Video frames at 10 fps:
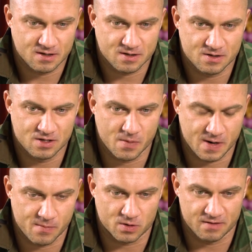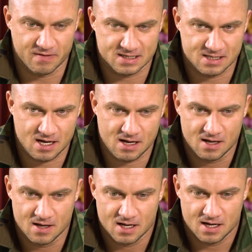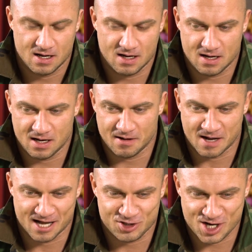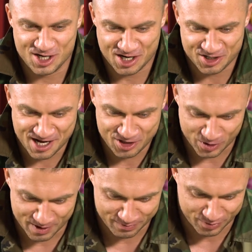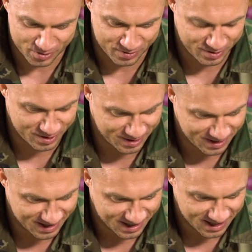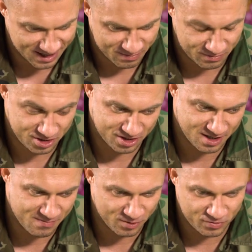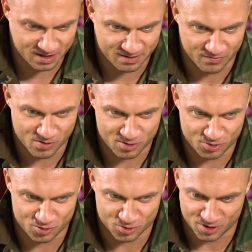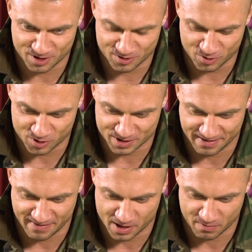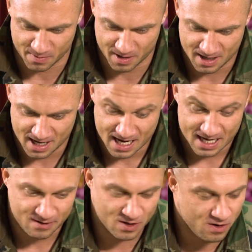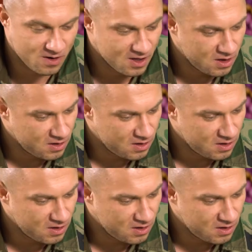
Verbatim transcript: motywacja. Dobra motywacja. E, a trzecia rzecz, puf, myślę, że chyba już tych dwóch już dużo, dużo zawarłem. No,